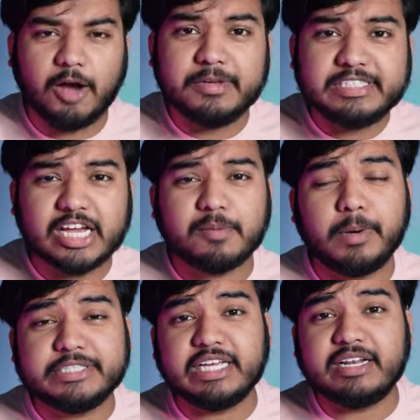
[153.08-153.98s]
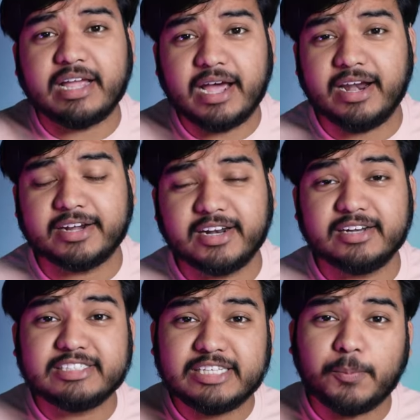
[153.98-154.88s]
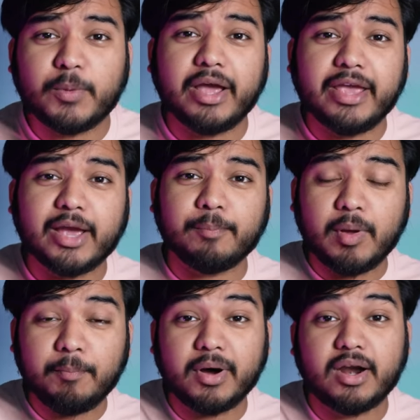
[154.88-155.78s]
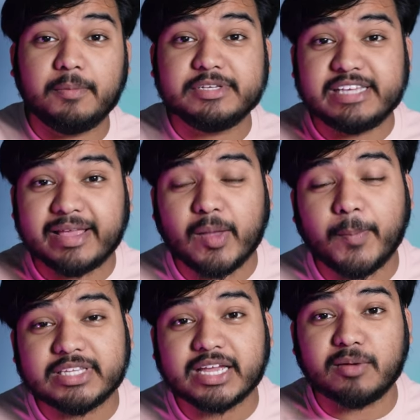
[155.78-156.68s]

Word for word: अभिषेक बच्चन कैरेक्टर शिप का एक मेंबर अभिषेक के पास